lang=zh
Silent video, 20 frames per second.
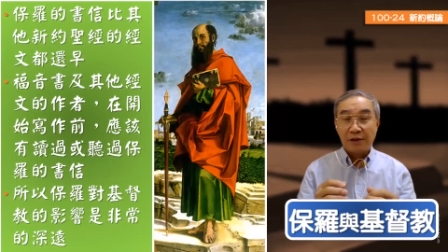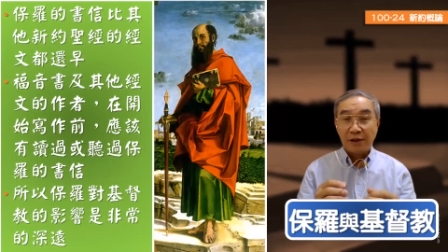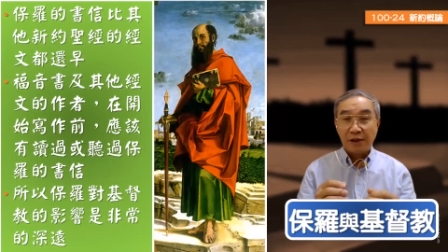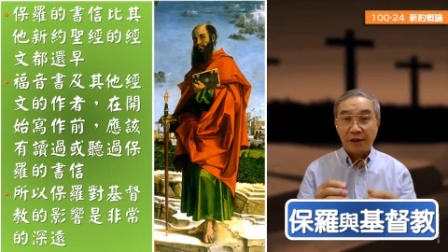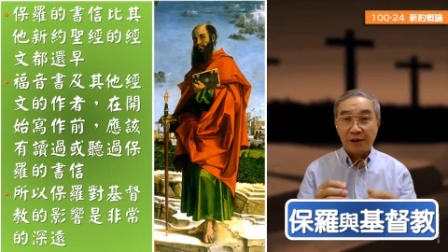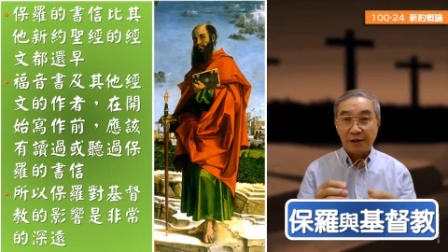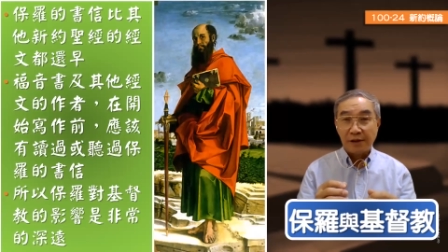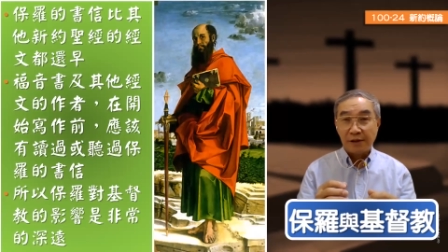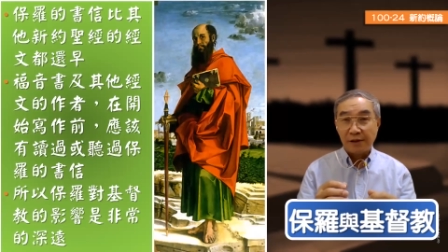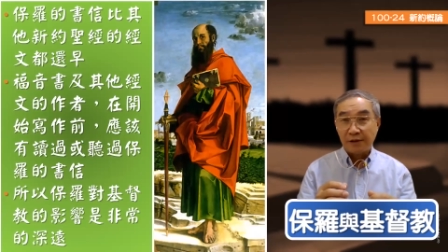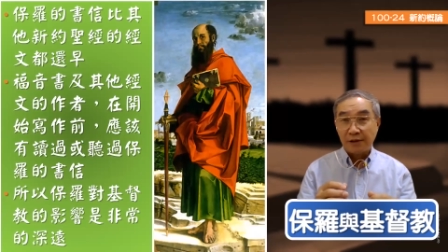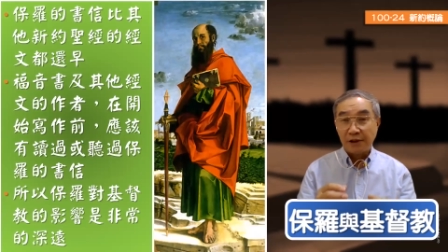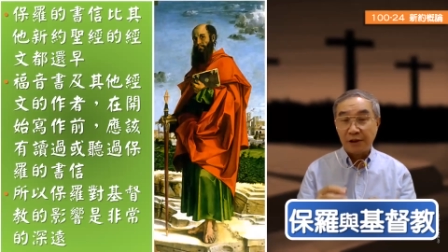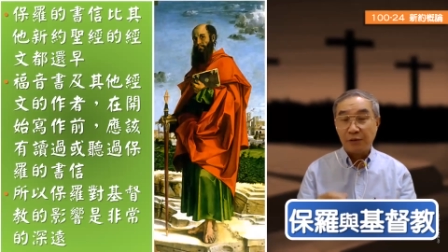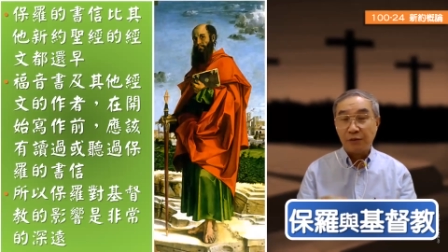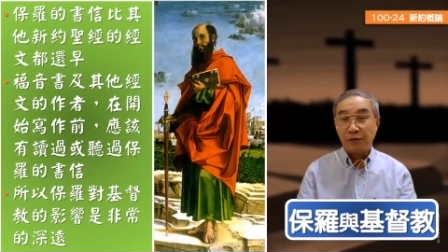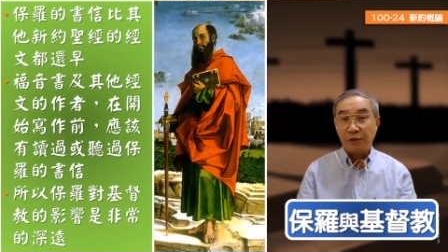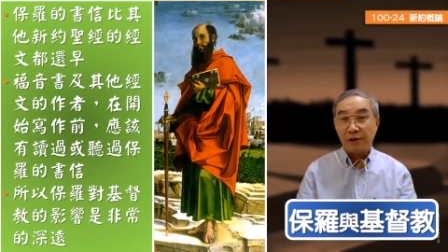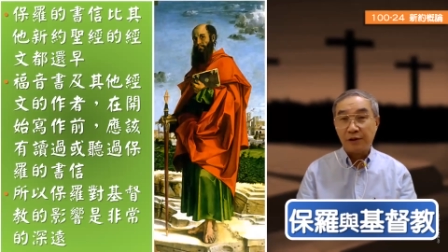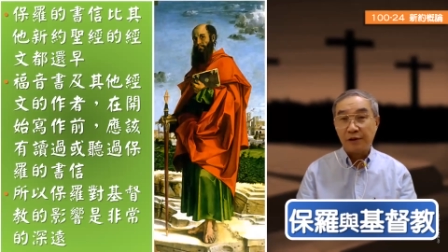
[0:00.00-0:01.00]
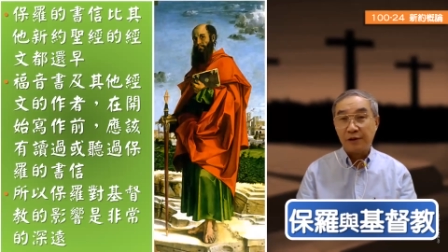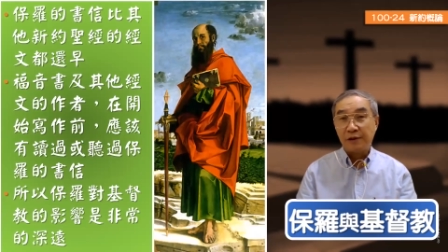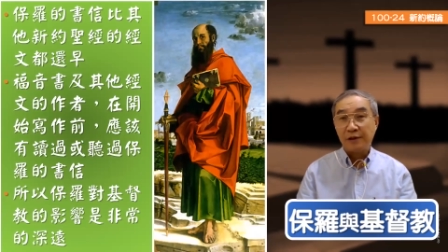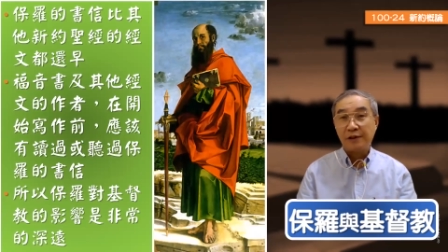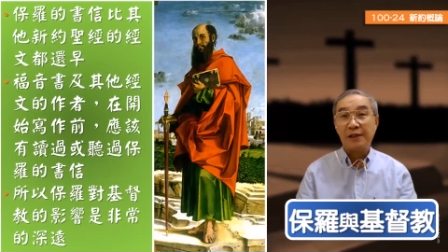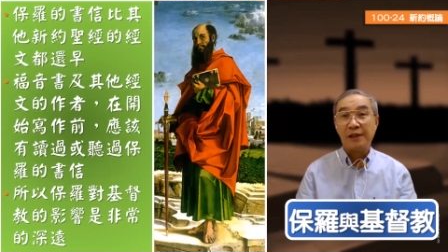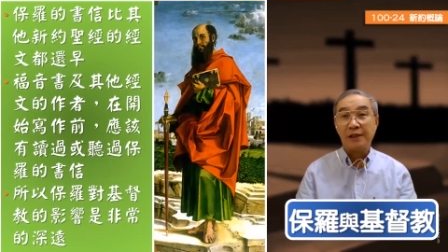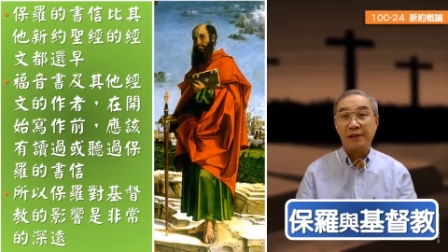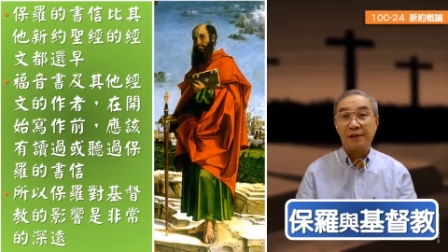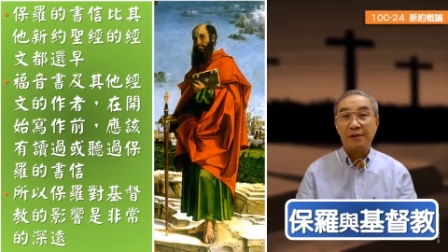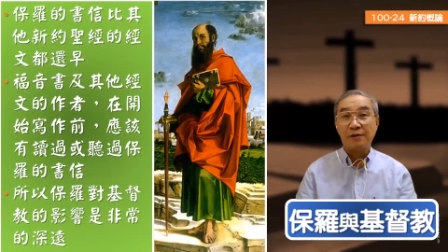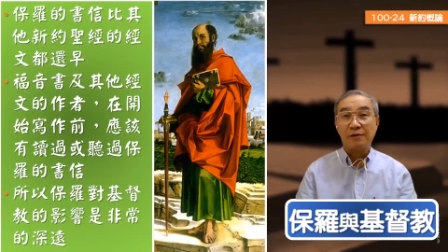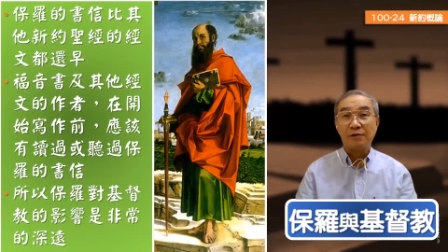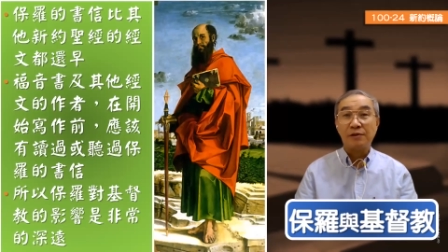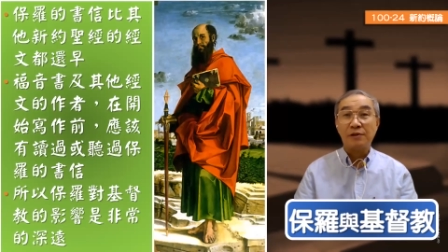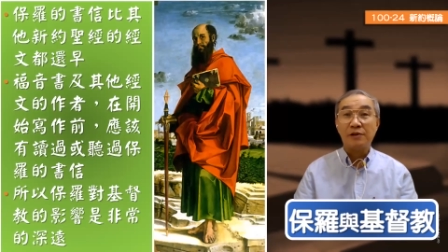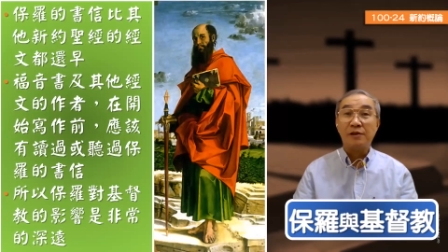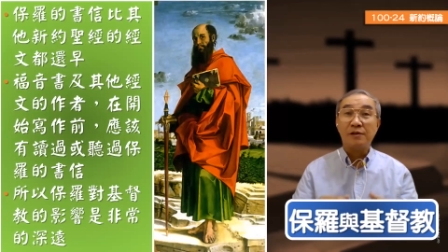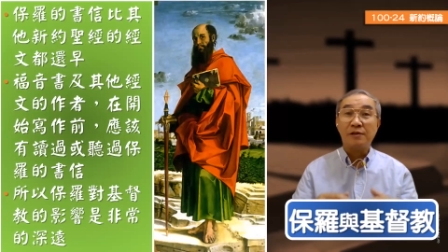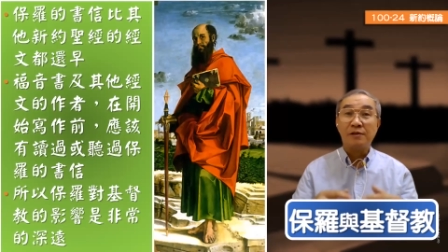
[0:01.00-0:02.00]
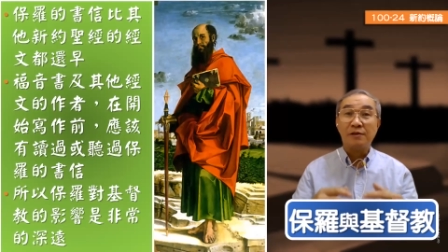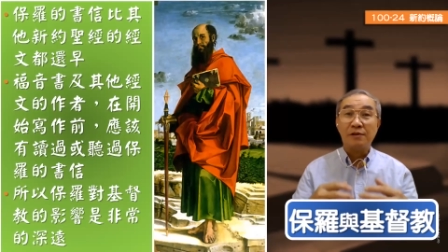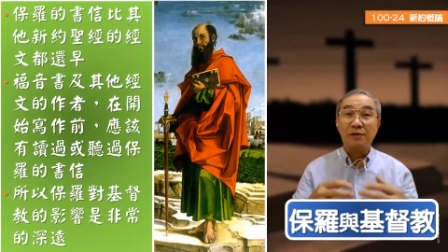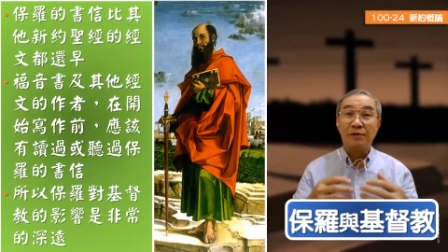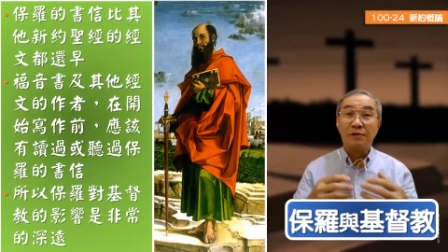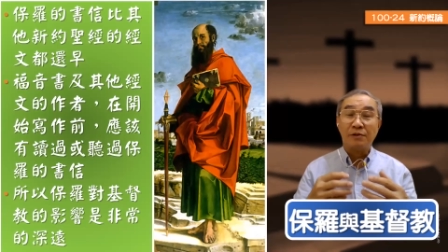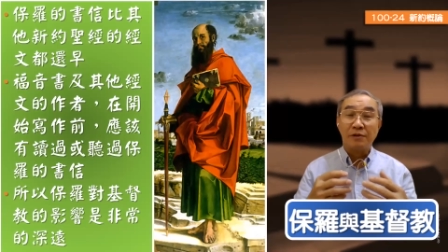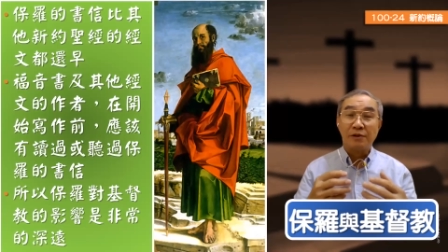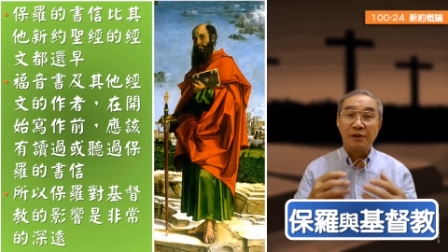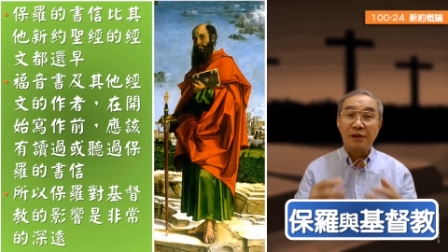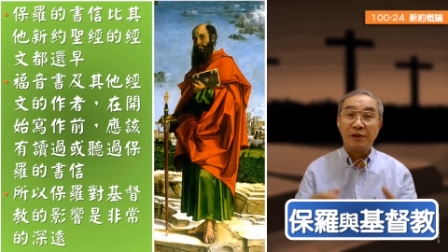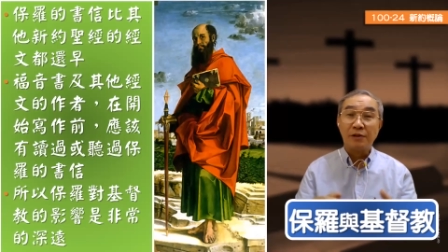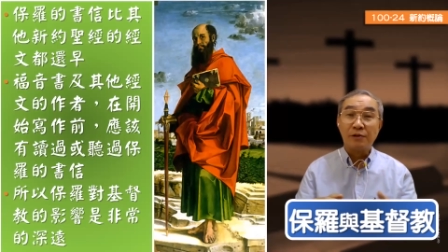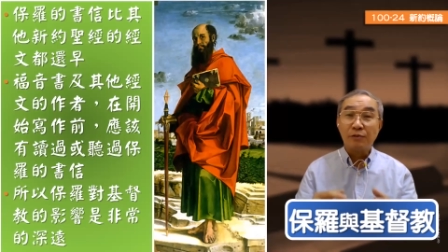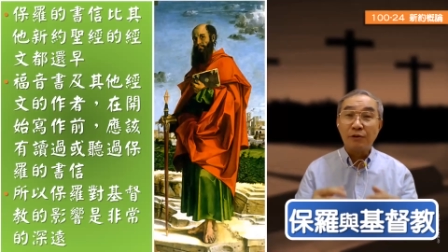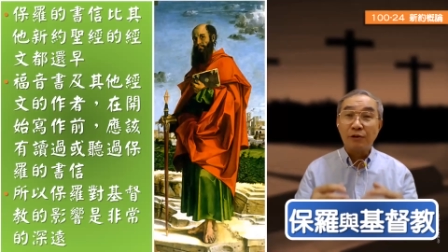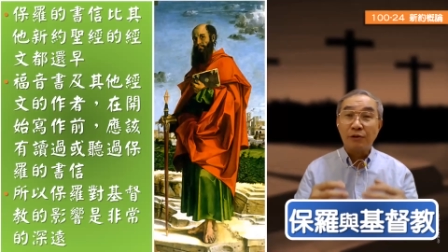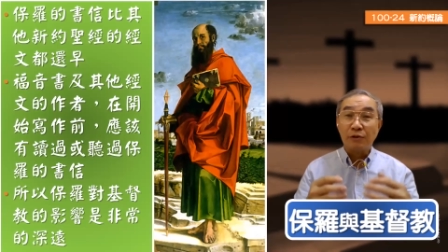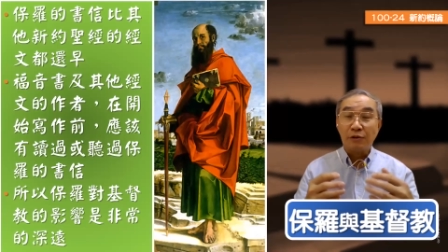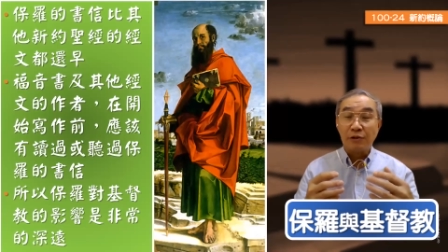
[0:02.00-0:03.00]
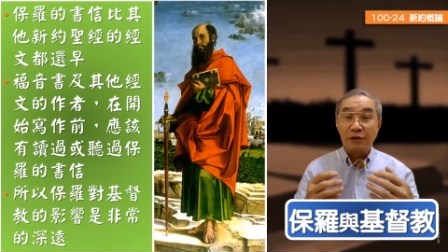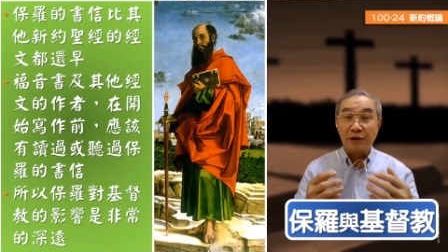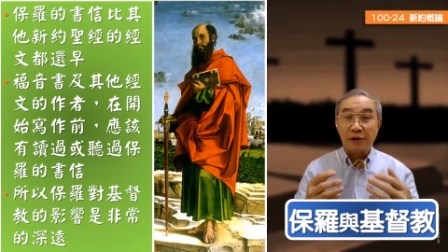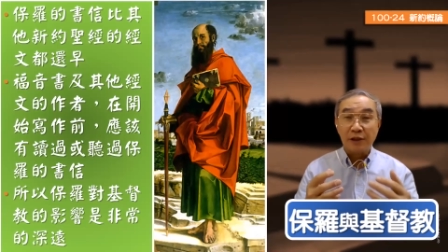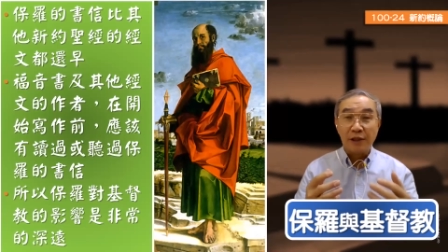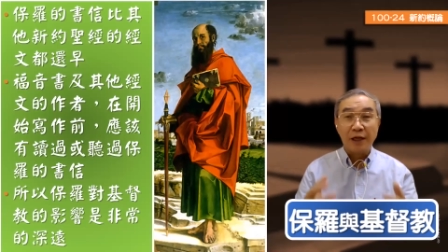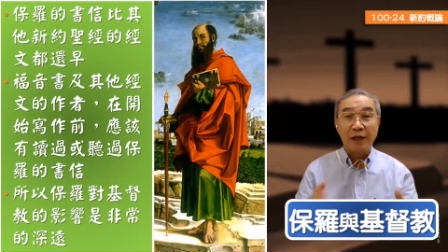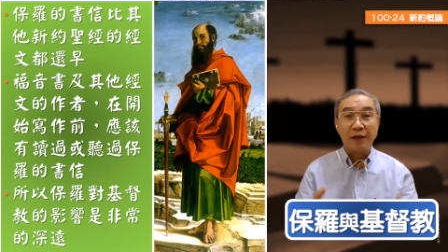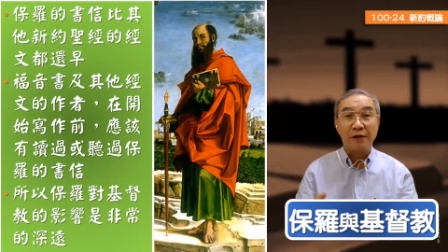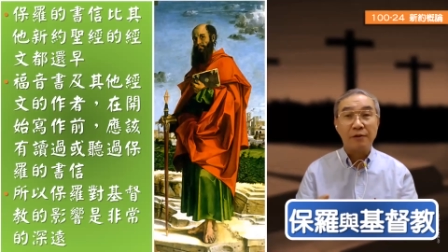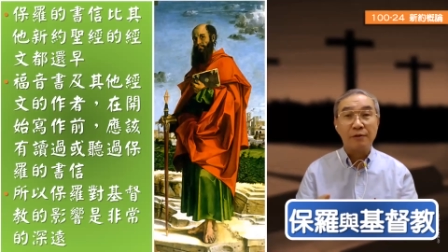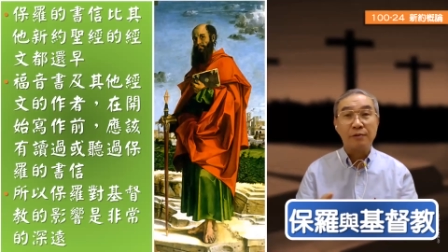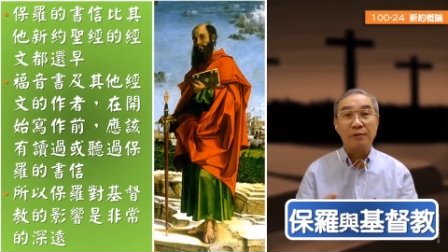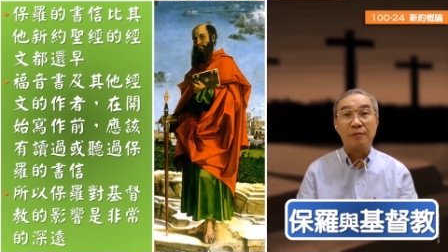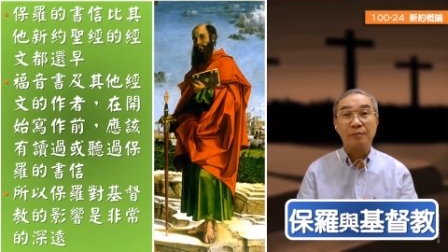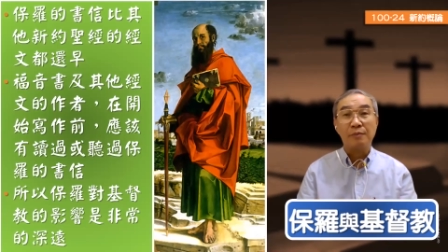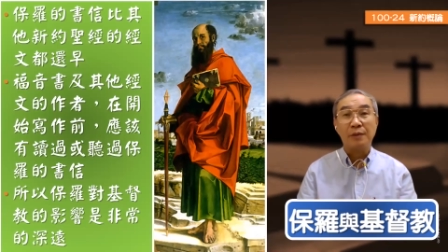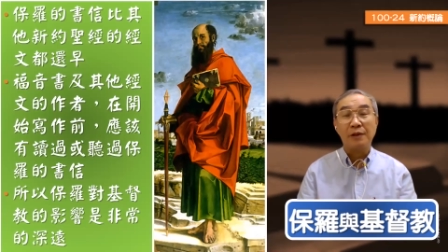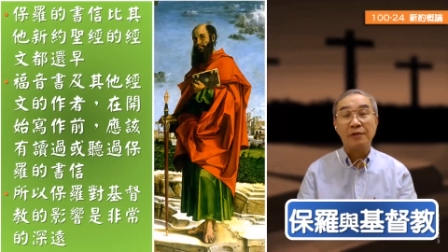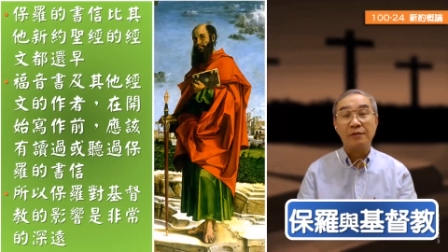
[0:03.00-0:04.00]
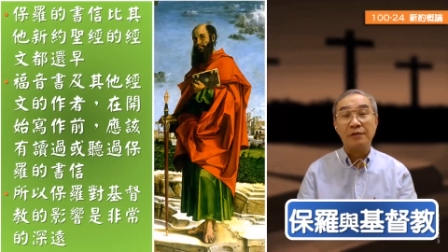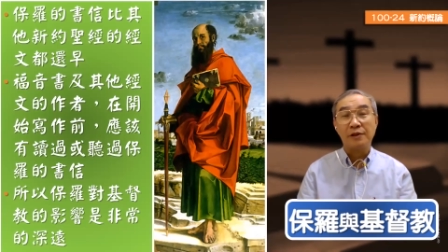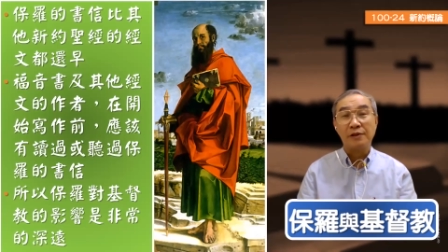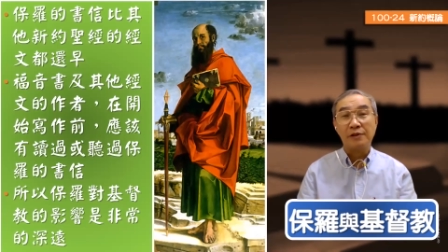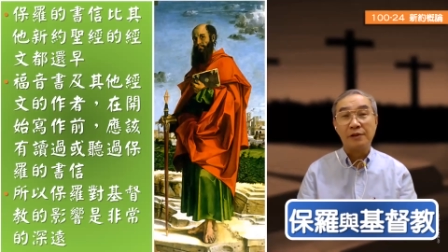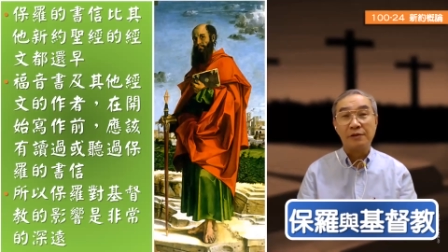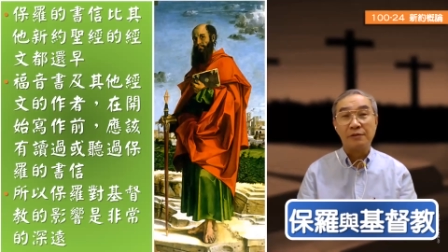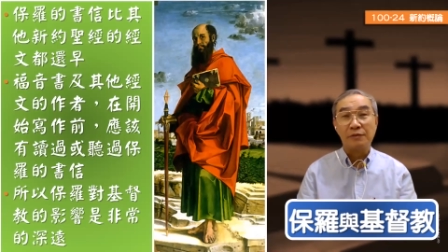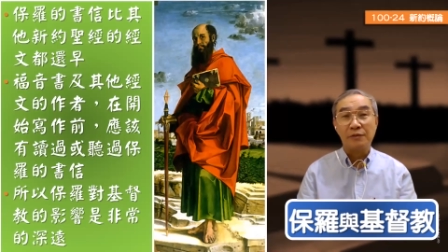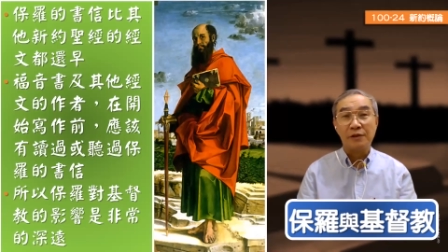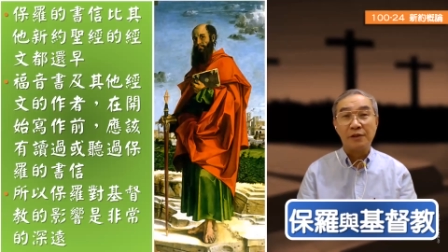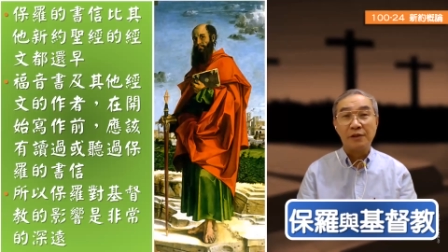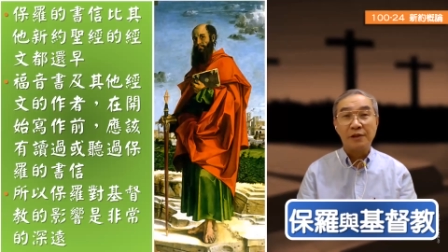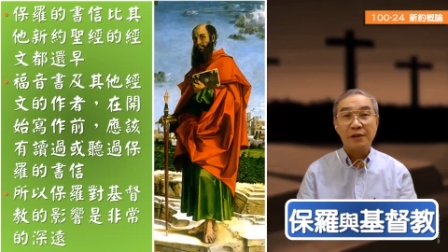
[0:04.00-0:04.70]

啊，经文之前呢，都已经有听过或者看过保罗的经文